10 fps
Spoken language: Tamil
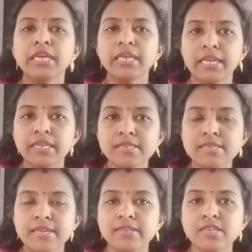என்ன
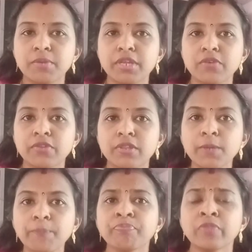ஸ்டேஜ் அப்படின்னா
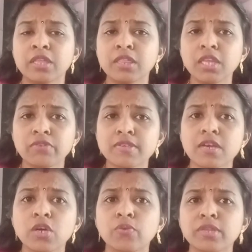வந்து இந்த
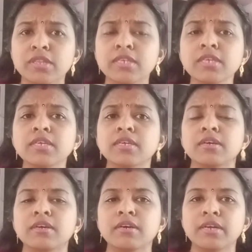விசாக்கு வந்து
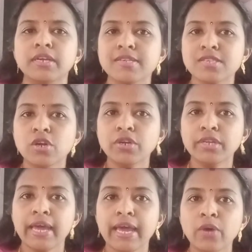டஸ்
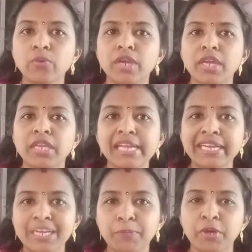நாட் ஹாவ் எனி
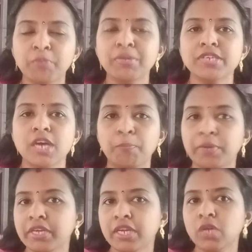என்ட்ரி பெர்மிட்
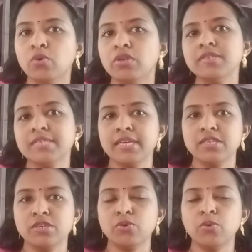அப்படின்ற ஒரு
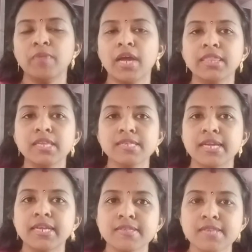ஸ்டேஜ் இருக்கும் அந்த
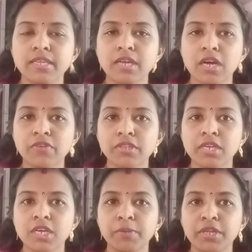ஸ்டேட்டஸ் எதுக்காக
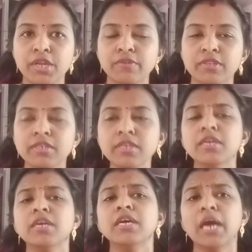வந்திருக்கு அப்படின்னா வந்து
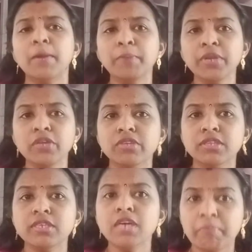கம்பெனி
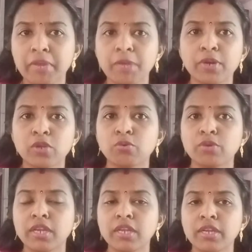வந்து அப்ளை பண்ணணும்
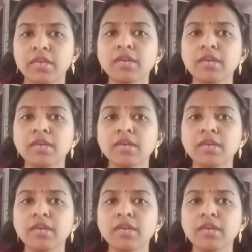என்னென்னா